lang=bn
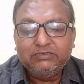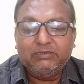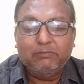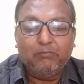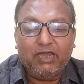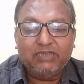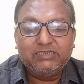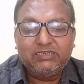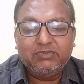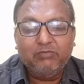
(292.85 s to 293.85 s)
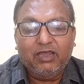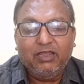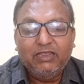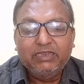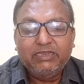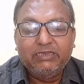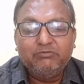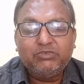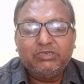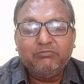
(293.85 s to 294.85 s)
যে মা জেঠিমা
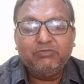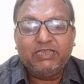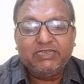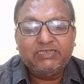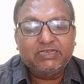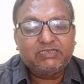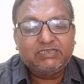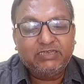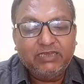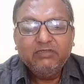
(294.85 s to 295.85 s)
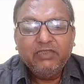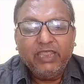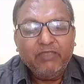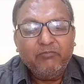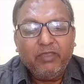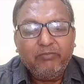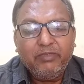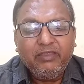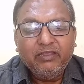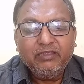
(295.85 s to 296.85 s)
হিমশিম খেয়ে যাচ্ছেন এই
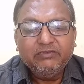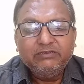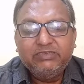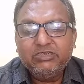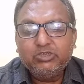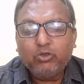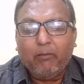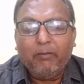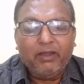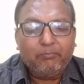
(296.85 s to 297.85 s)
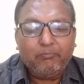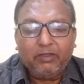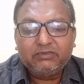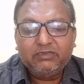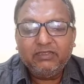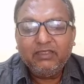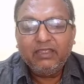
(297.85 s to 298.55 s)
ভেবে যে সবার পাতে